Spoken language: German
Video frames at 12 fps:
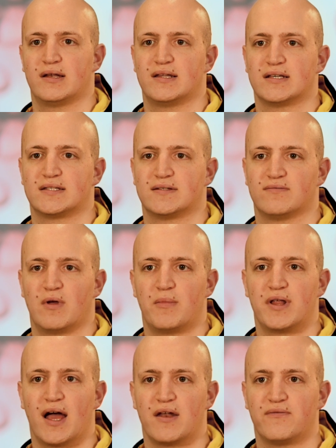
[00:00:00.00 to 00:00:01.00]
dass wenn
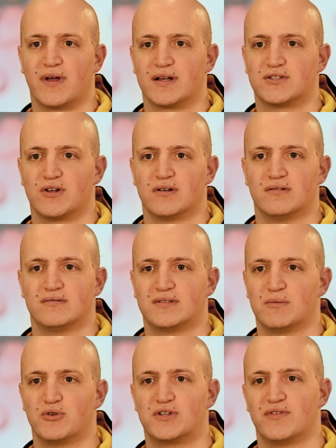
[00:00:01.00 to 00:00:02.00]
man hier anfängt, schon die
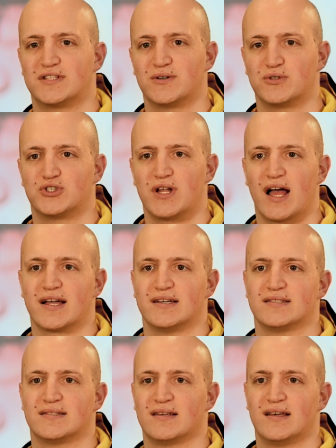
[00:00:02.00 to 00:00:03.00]
Motivation stark
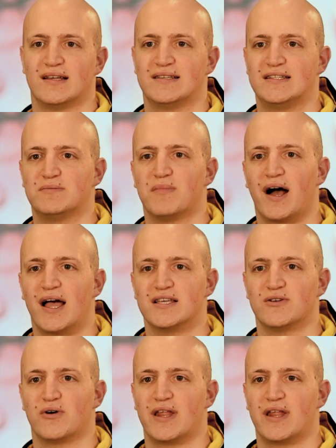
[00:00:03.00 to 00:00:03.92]
ist, diesen Bereich auch